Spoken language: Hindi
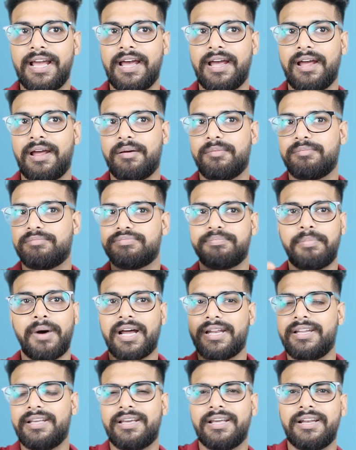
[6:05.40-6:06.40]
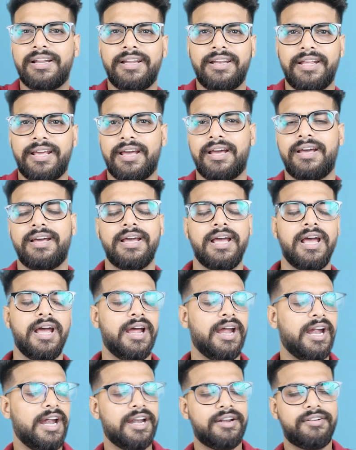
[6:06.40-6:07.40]
है पानी की लेनी है
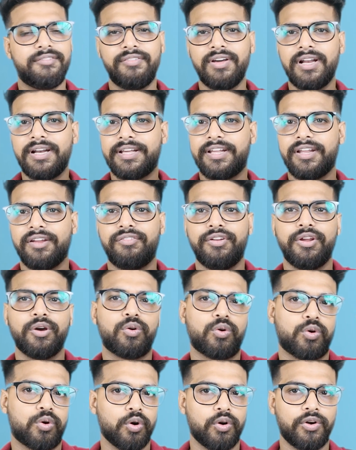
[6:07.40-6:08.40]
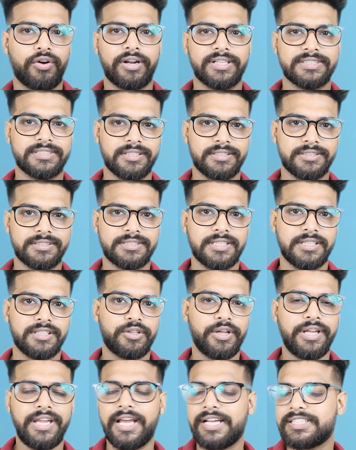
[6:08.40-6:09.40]
इट विल गिव यू गुड
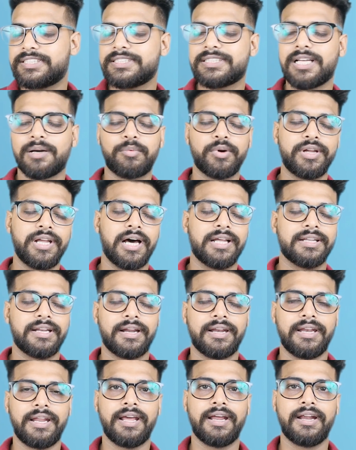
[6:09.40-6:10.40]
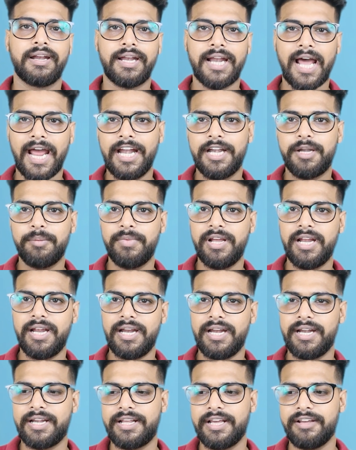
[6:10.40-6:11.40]
रिजल्ट तो ये चीज़ आपको याद रखनी है नाइट में
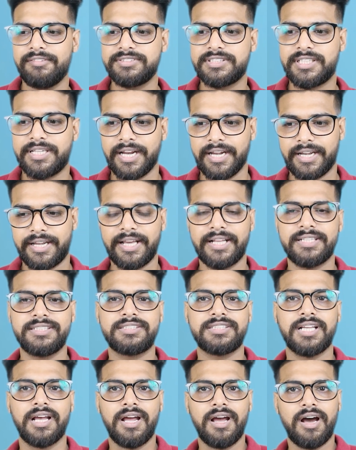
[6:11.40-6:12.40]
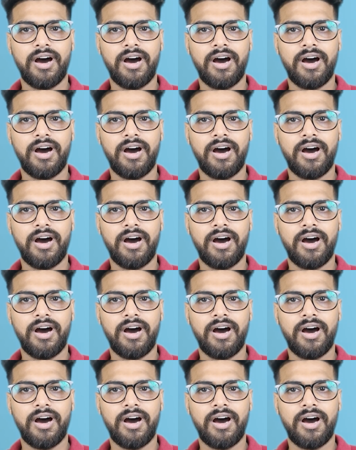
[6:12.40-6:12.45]
इट गिव्स डिटेल्स